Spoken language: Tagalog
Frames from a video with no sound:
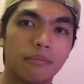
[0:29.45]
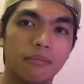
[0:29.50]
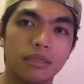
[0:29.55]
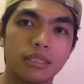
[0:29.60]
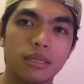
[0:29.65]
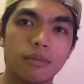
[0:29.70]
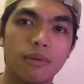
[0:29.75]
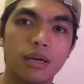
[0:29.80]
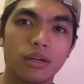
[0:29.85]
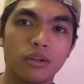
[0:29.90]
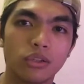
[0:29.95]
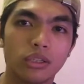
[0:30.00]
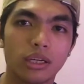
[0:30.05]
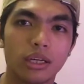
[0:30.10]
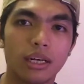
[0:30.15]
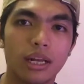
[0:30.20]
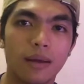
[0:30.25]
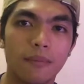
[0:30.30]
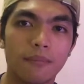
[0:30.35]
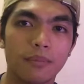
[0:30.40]
Basta meron
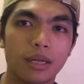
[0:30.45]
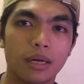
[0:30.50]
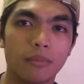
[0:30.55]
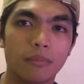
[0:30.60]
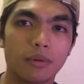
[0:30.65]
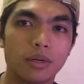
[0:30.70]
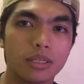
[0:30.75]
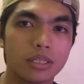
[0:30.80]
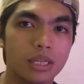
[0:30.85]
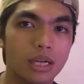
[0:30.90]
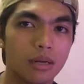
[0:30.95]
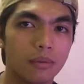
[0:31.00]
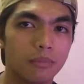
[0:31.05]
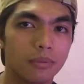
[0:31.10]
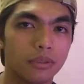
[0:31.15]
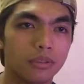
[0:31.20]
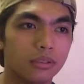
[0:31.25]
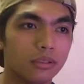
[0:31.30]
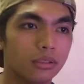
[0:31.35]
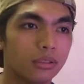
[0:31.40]
kang laptop or
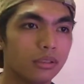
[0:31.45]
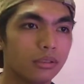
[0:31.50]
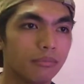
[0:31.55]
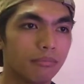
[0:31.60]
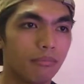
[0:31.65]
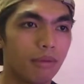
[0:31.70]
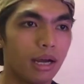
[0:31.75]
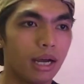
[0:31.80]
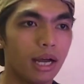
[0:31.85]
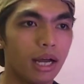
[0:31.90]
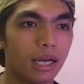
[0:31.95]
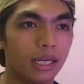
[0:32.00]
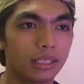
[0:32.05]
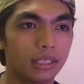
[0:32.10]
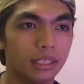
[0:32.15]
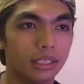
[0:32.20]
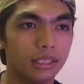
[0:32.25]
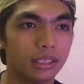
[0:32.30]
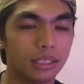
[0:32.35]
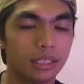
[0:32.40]
cellphone,
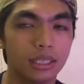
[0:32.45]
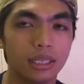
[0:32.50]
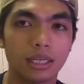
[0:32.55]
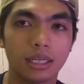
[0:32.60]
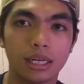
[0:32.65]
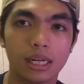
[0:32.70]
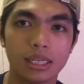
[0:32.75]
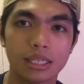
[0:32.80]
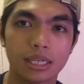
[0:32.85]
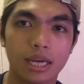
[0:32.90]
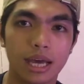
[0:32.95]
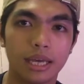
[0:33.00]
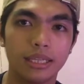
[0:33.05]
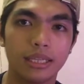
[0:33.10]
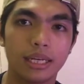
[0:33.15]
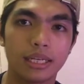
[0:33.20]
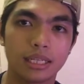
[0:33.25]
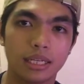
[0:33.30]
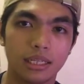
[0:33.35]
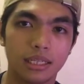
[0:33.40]
makakatend ka na ng class
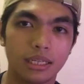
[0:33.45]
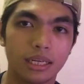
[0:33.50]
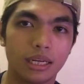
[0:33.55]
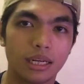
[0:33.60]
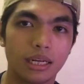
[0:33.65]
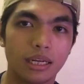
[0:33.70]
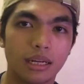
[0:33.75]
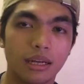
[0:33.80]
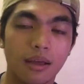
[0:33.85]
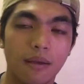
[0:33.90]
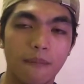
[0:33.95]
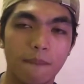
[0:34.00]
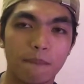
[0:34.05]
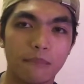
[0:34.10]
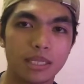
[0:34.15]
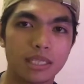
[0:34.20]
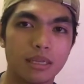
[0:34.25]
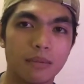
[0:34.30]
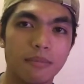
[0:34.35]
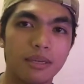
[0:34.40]
kahit nasan ka.
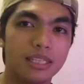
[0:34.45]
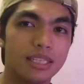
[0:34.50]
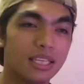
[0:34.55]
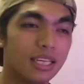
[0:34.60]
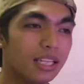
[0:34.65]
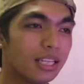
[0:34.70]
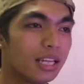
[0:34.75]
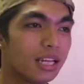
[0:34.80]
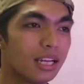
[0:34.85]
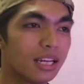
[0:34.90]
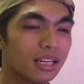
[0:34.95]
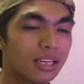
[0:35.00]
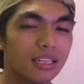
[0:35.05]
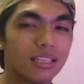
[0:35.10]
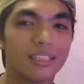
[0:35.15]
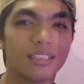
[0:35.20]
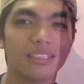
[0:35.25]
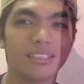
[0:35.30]
Basta may signal ah.